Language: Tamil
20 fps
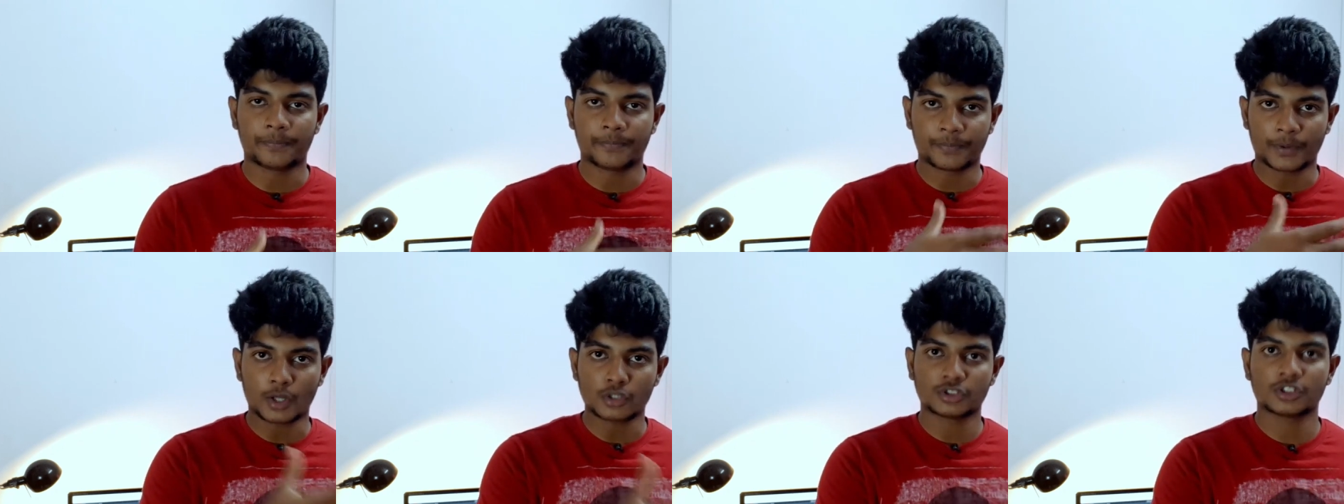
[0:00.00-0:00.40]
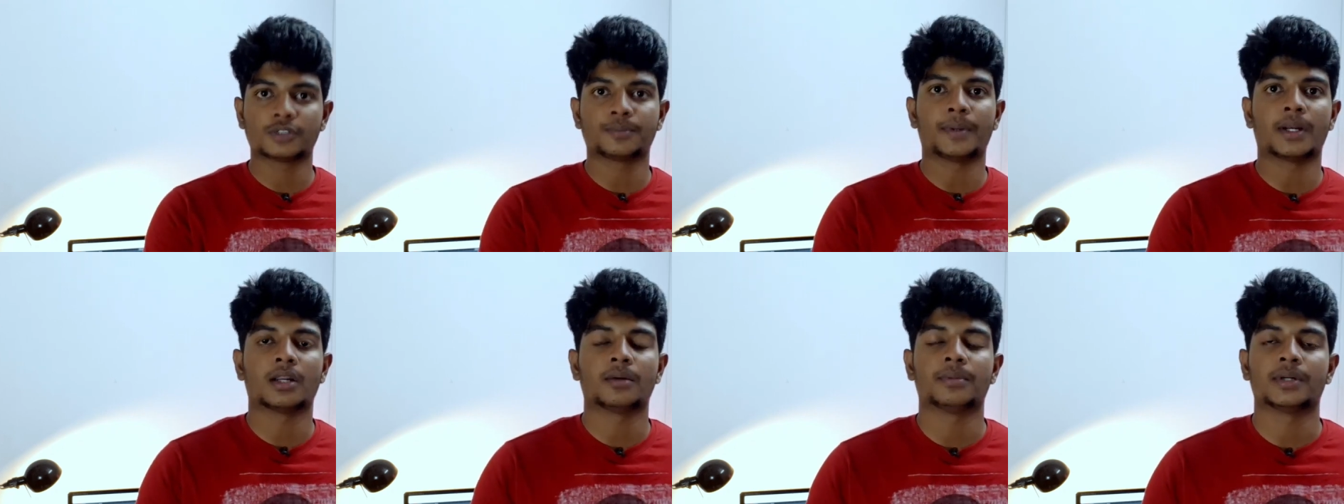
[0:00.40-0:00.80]
ப்ராசஸ்
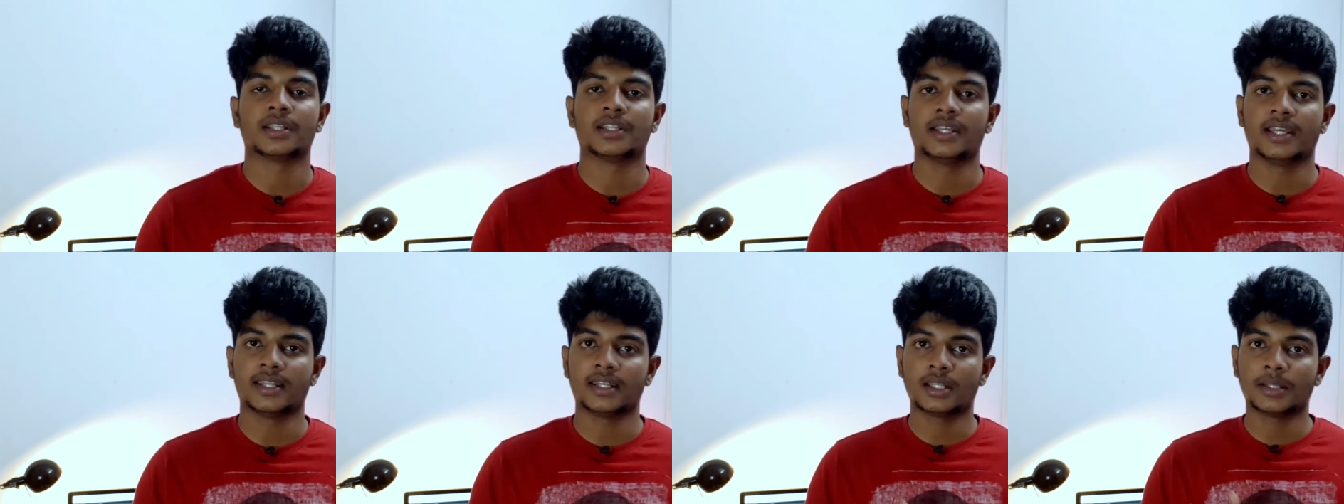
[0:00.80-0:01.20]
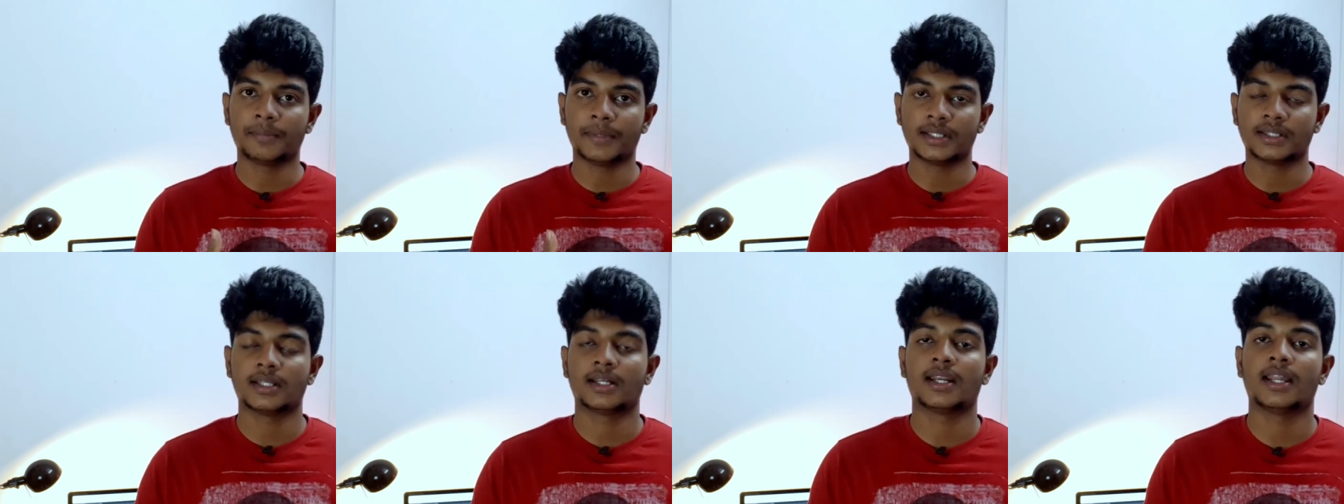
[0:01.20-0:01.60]
பண்ணப்படுது எந்த
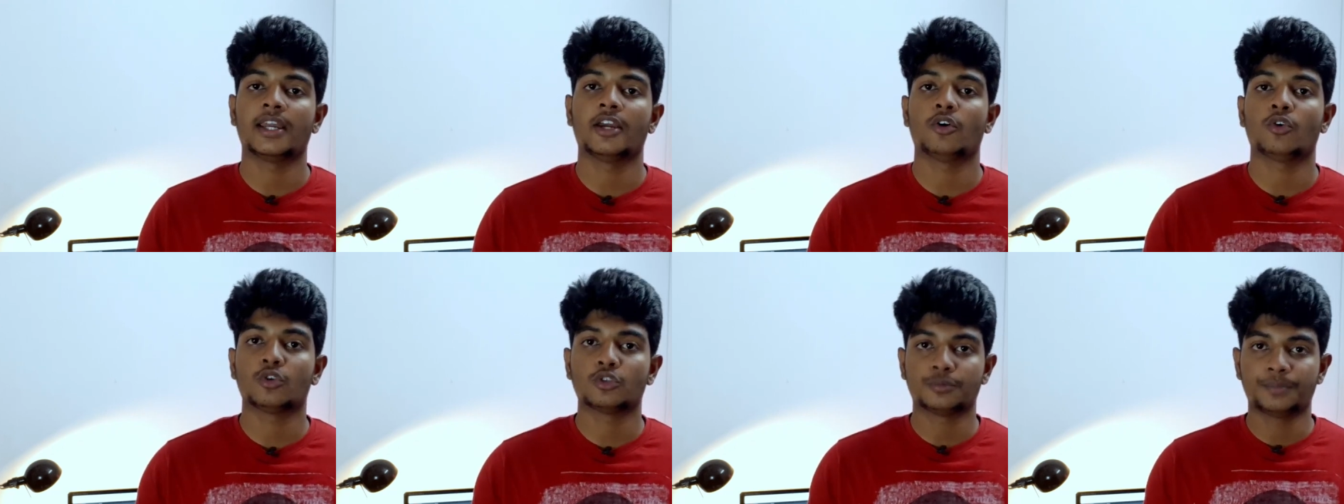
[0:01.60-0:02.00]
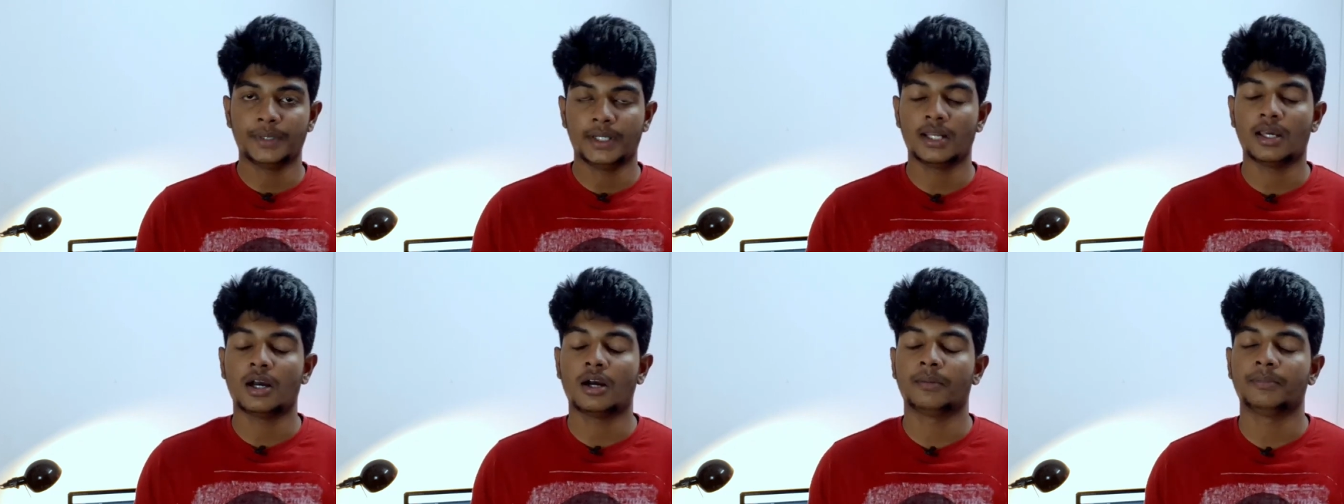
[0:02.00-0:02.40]
மெத்தடில் எவ்வளோ
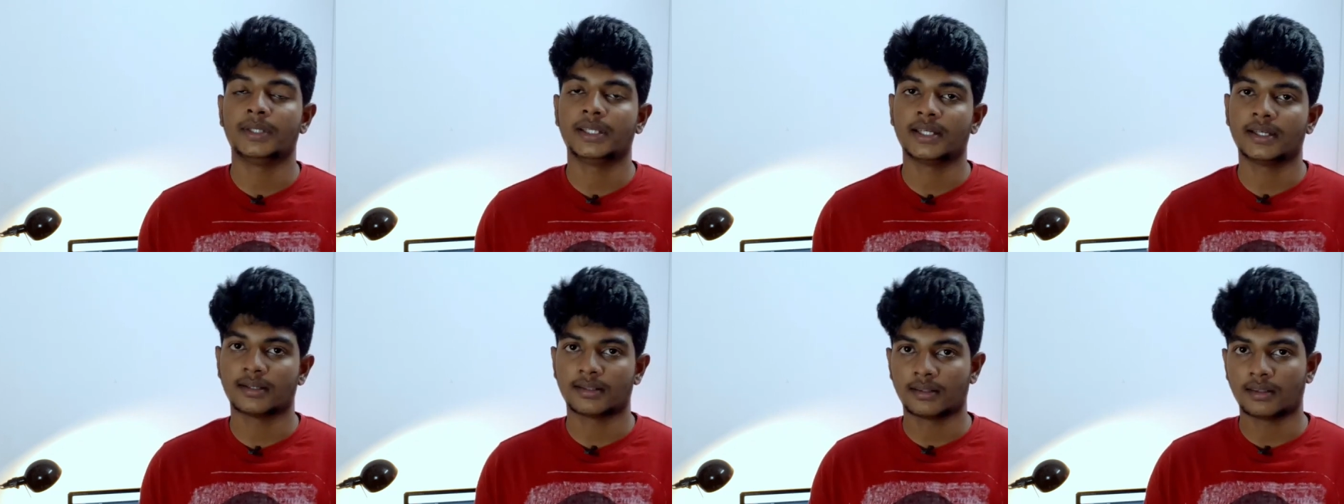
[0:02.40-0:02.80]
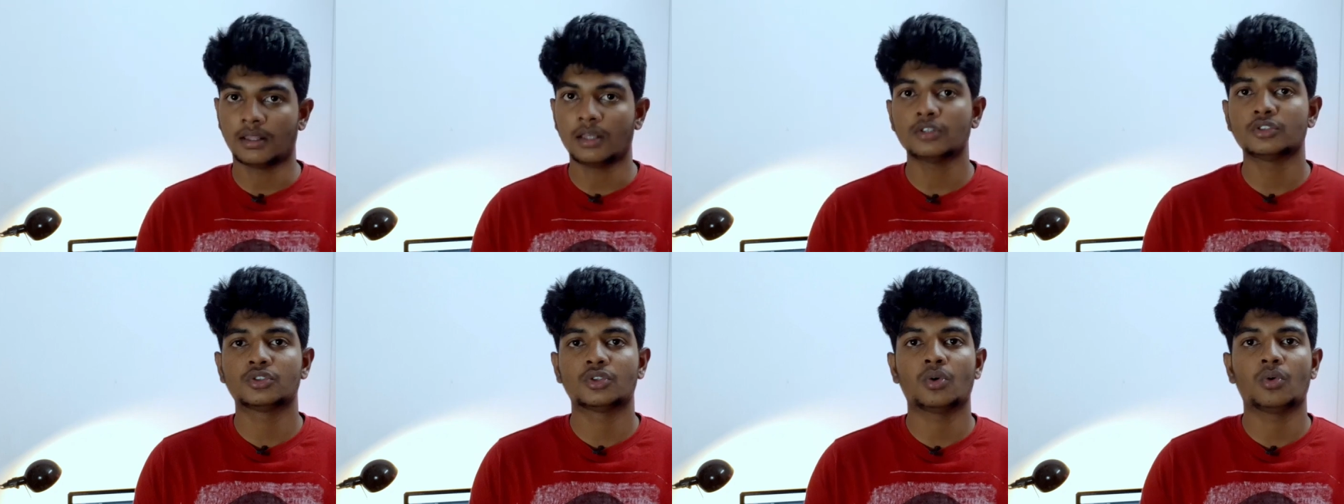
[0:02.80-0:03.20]
ஸ்பீடாக அப்படிங்கிறது
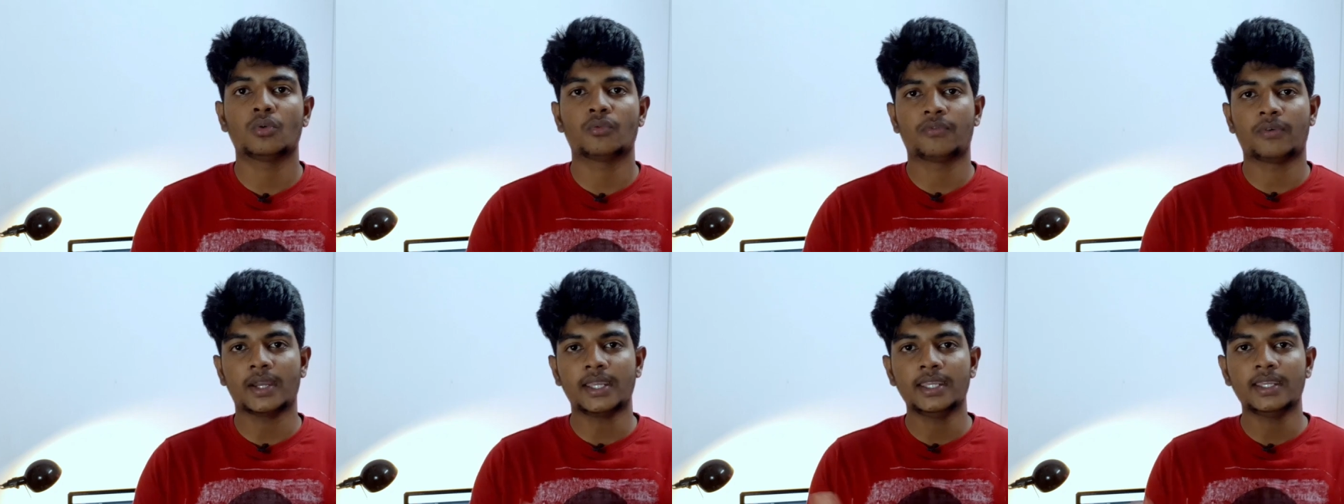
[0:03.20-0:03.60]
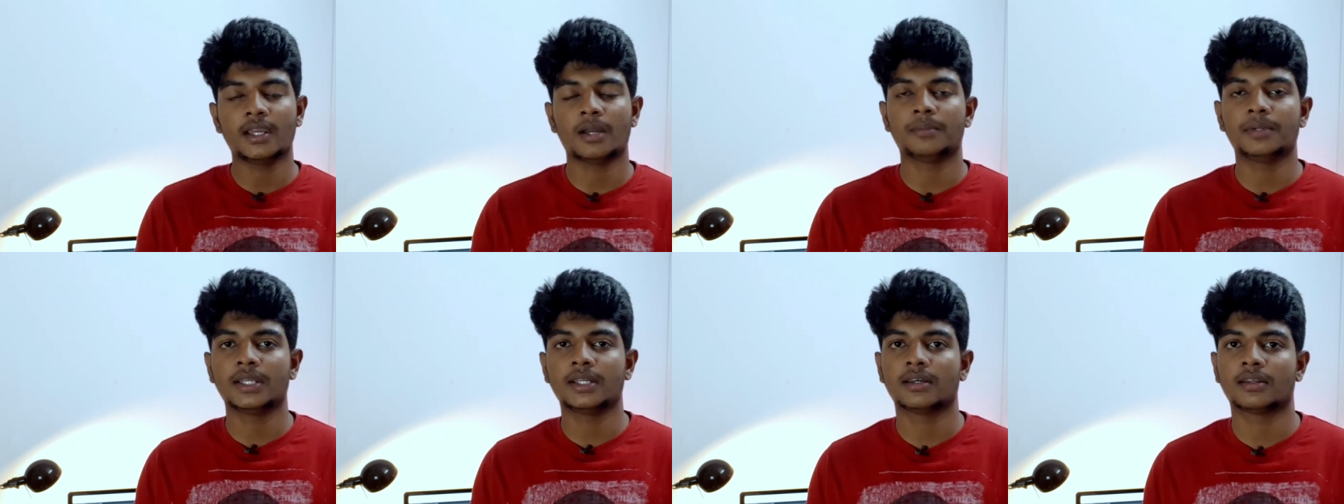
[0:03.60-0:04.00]
தான் ஸோ ஃபைவ்
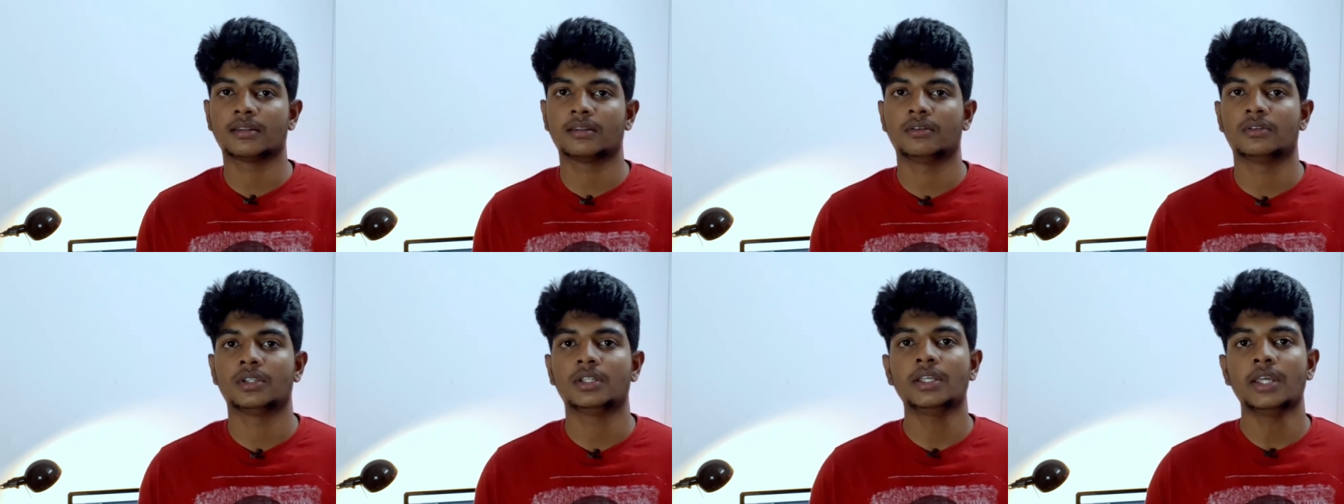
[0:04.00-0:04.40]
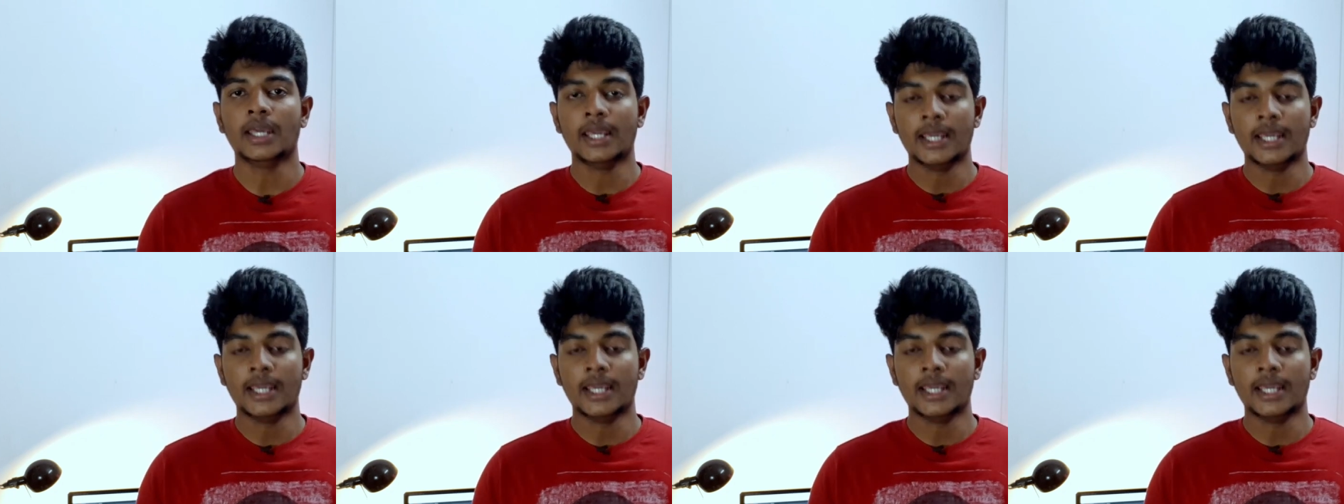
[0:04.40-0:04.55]
அப்படிங்கிறது வந்து